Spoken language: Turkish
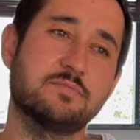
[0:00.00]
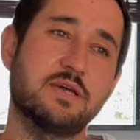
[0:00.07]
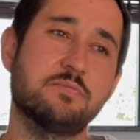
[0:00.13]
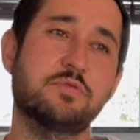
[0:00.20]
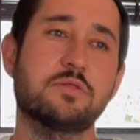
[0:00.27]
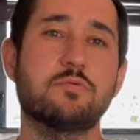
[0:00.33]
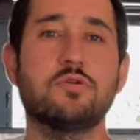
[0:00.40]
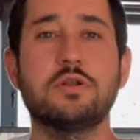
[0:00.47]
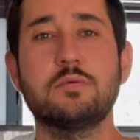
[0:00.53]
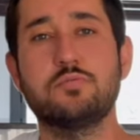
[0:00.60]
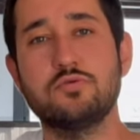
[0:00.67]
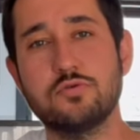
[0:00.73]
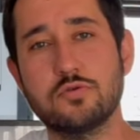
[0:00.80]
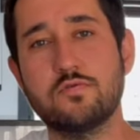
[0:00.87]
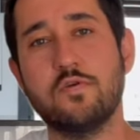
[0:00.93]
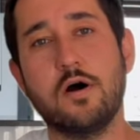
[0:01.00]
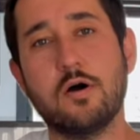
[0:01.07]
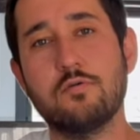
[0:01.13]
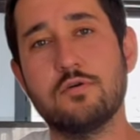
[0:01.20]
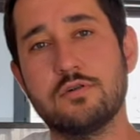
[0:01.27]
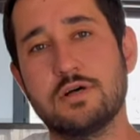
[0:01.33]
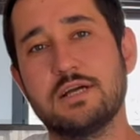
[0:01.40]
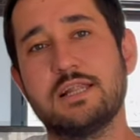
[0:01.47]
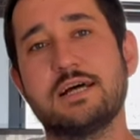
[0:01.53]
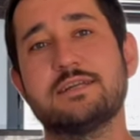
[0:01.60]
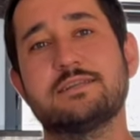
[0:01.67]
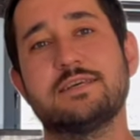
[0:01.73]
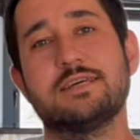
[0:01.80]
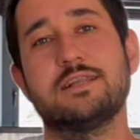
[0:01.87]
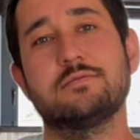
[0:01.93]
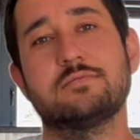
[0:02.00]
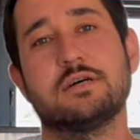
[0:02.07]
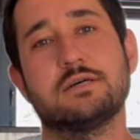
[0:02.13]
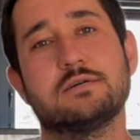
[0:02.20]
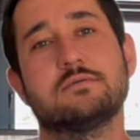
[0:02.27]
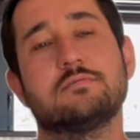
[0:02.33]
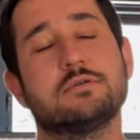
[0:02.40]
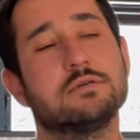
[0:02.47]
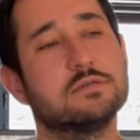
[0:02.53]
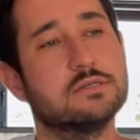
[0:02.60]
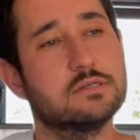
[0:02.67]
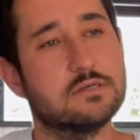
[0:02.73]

Hepsi böyle büyük wow olaylar değil ama e,